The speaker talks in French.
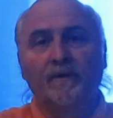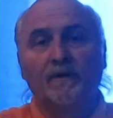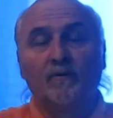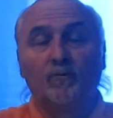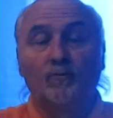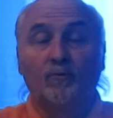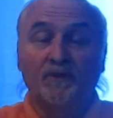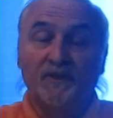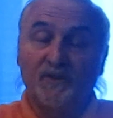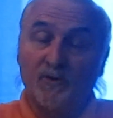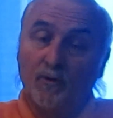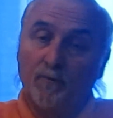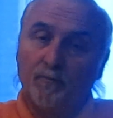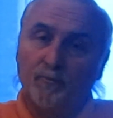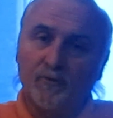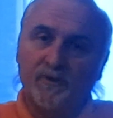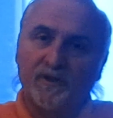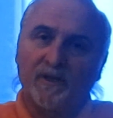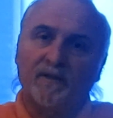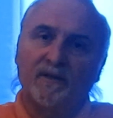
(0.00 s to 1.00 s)
Nous risquons pour
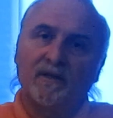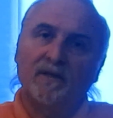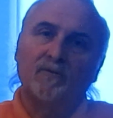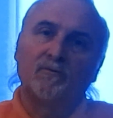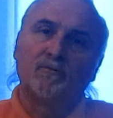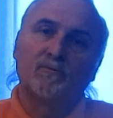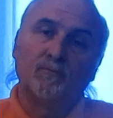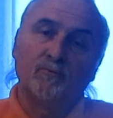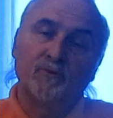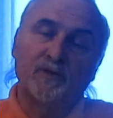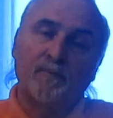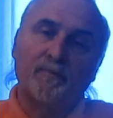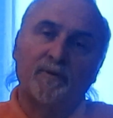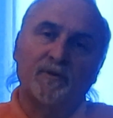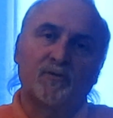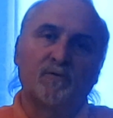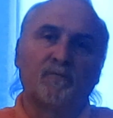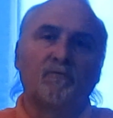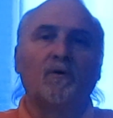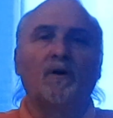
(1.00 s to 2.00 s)
certains de nous
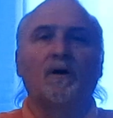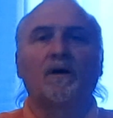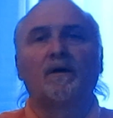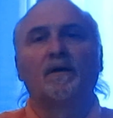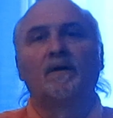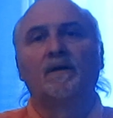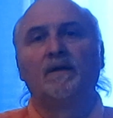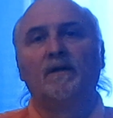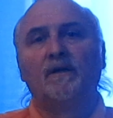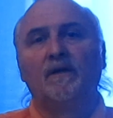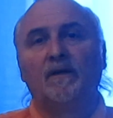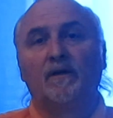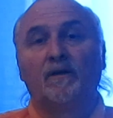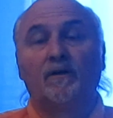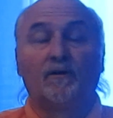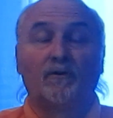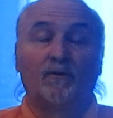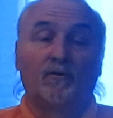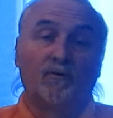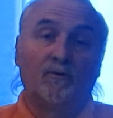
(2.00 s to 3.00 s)
apercevoir
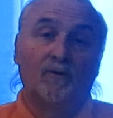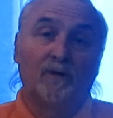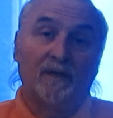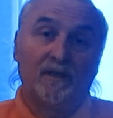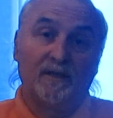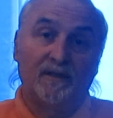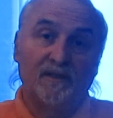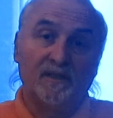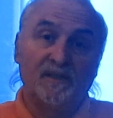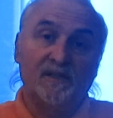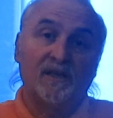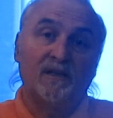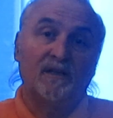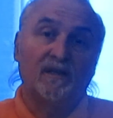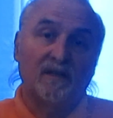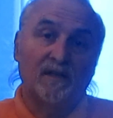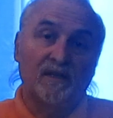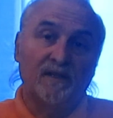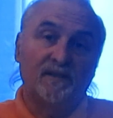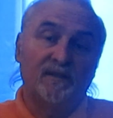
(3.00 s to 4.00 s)
que les dizaines et
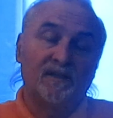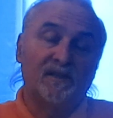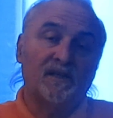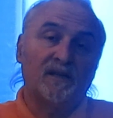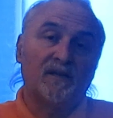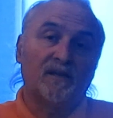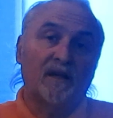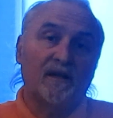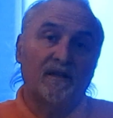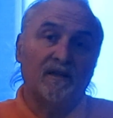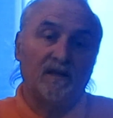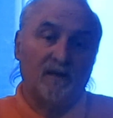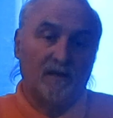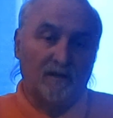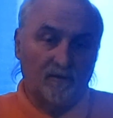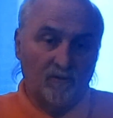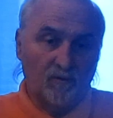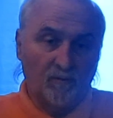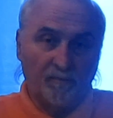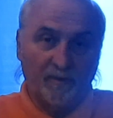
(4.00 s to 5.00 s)
les dizaines d'années
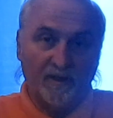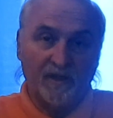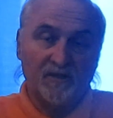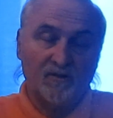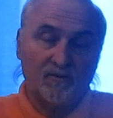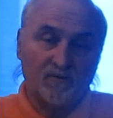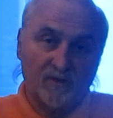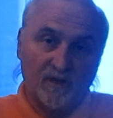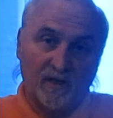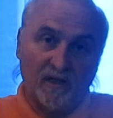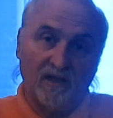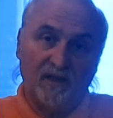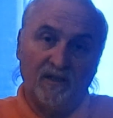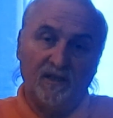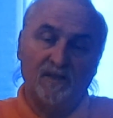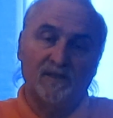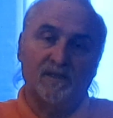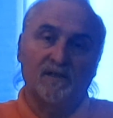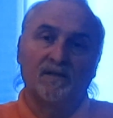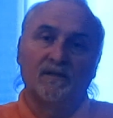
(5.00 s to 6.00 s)
de présence à
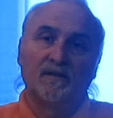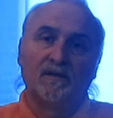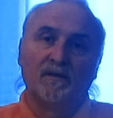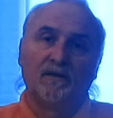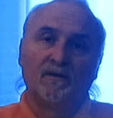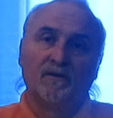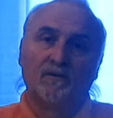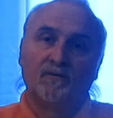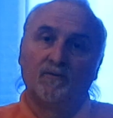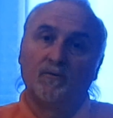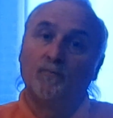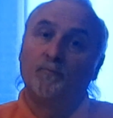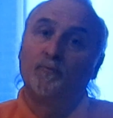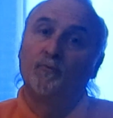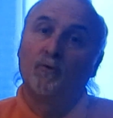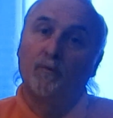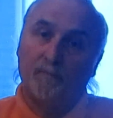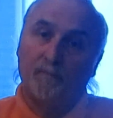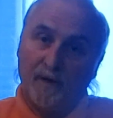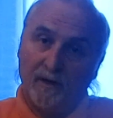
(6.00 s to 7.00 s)
l'Église ne
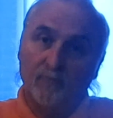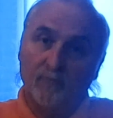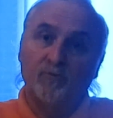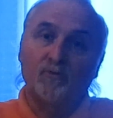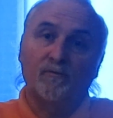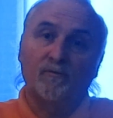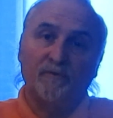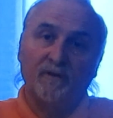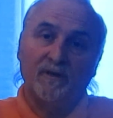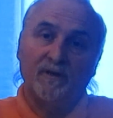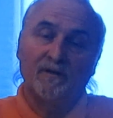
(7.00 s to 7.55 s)
pourront pas nous sauver.